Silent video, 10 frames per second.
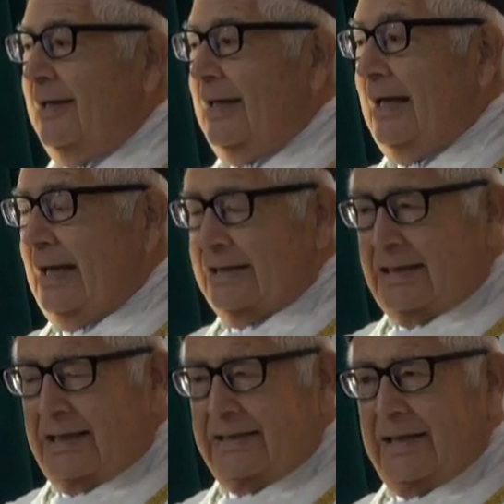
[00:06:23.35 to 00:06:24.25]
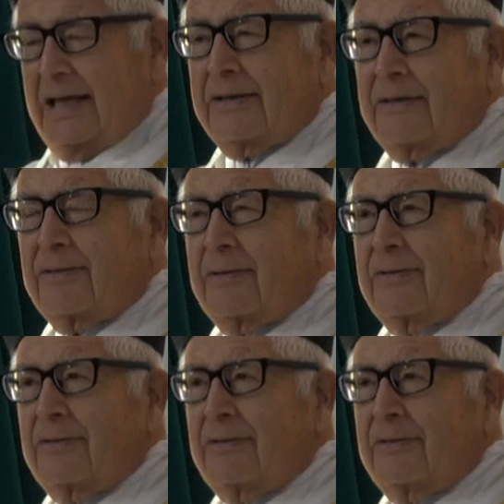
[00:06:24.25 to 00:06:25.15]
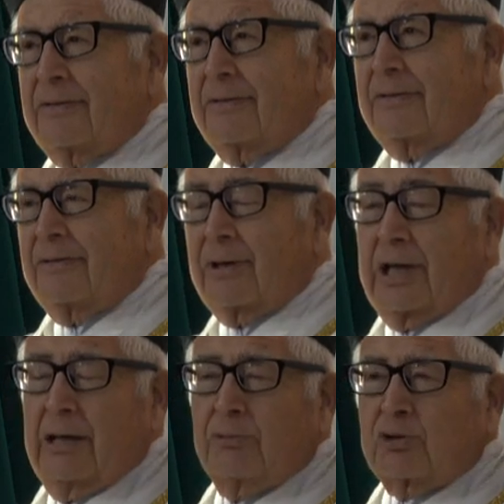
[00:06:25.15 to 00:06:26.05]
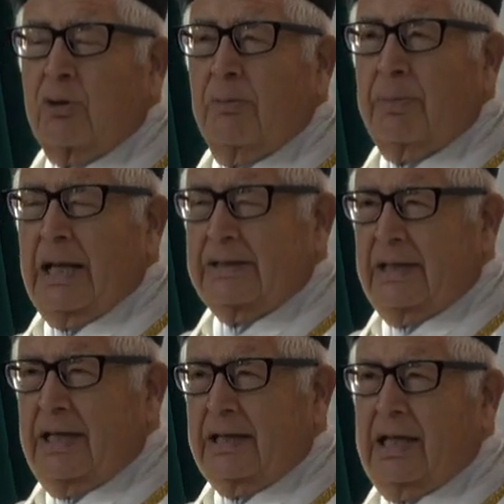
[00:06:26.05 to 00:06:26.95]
Él es el centro. Lo queremos complacer,